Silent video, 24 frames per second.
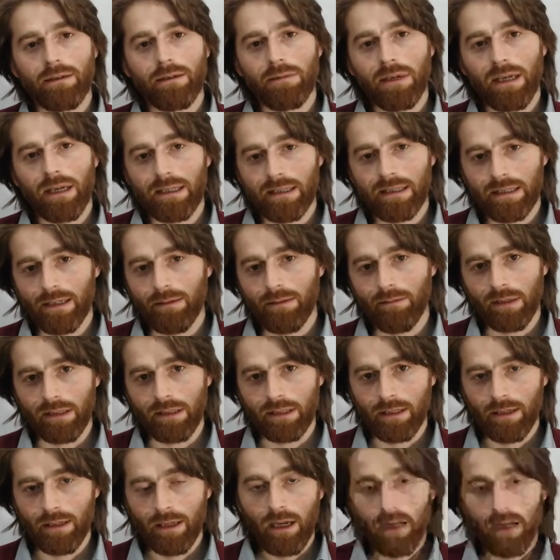mi?
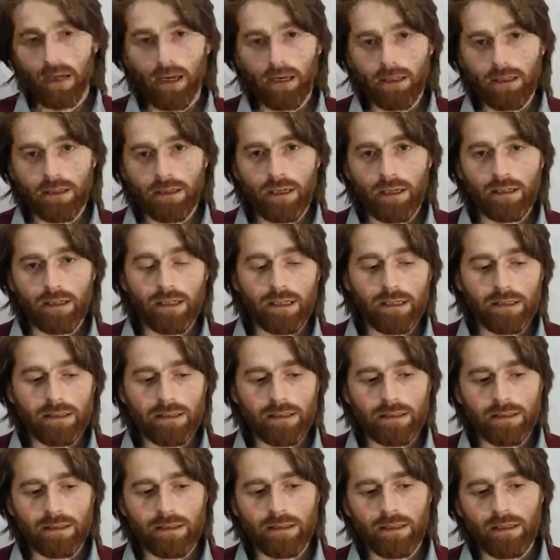Eksilmez. Hatta
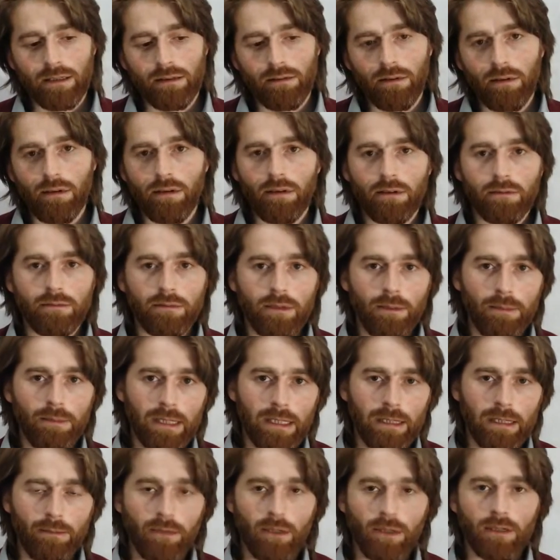dersiniz ki yani Aa,
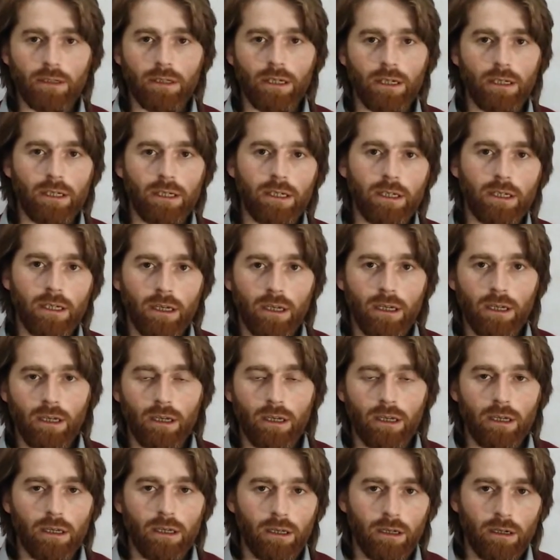demek ki bak yani
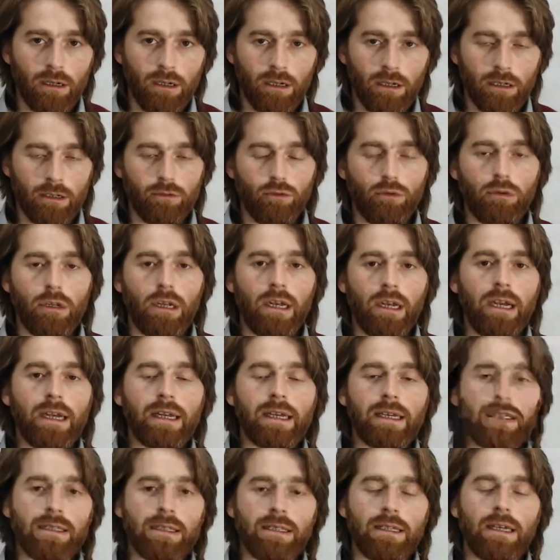aklı olan
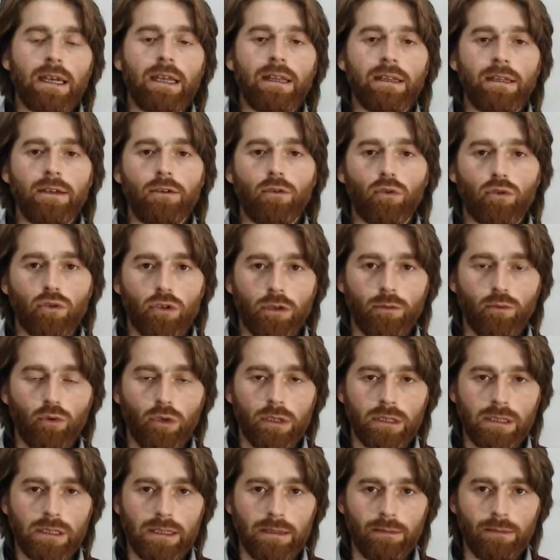herkesin geldiği nokta
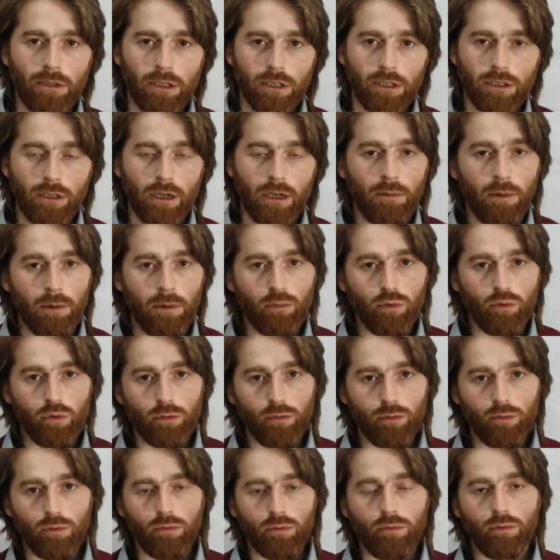burasıymış. Ama
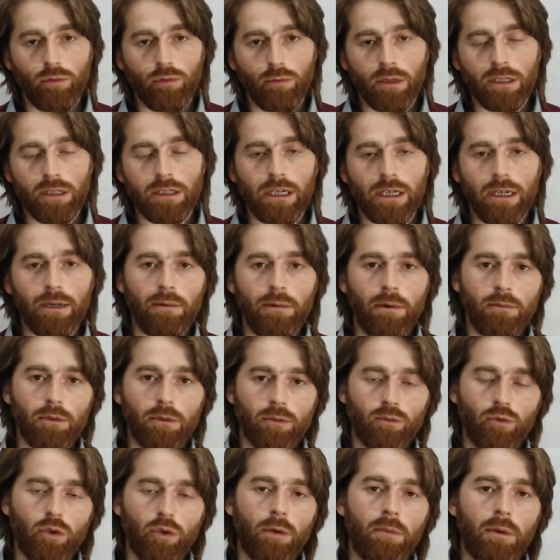bunu bu, bu
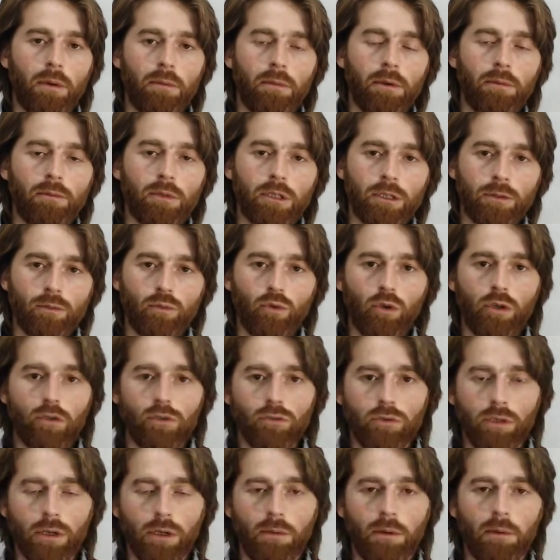becerebilmiş, bu yapabilmiş, bu
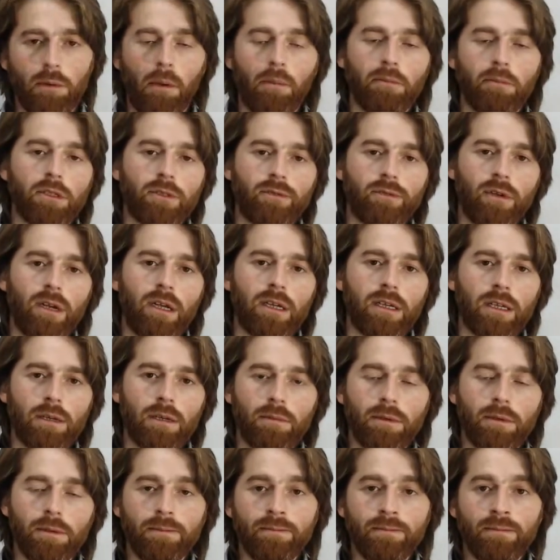henüz yapamamış filan
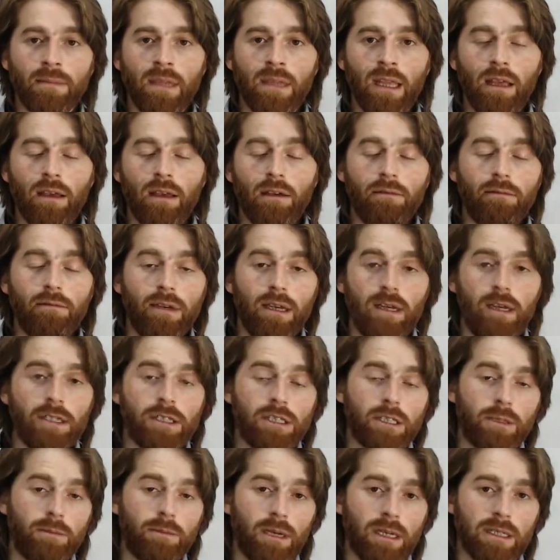gibi. Veya
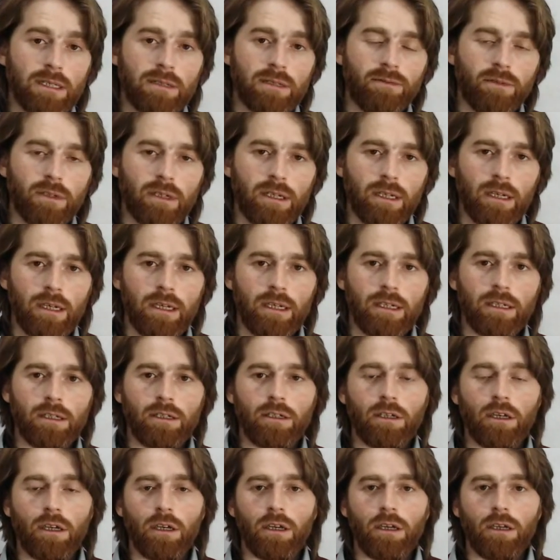işte bazı
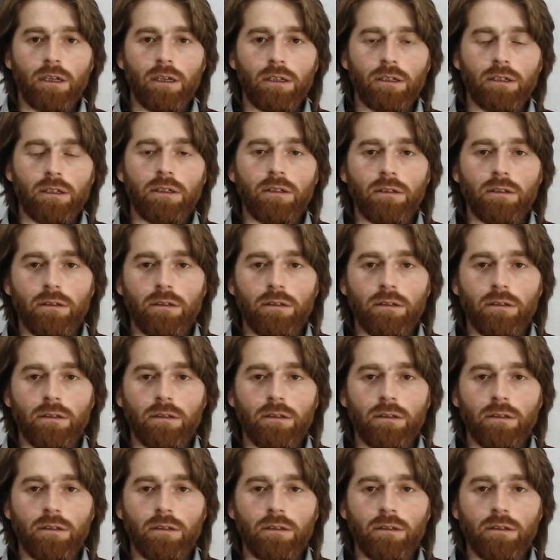fikirleri e,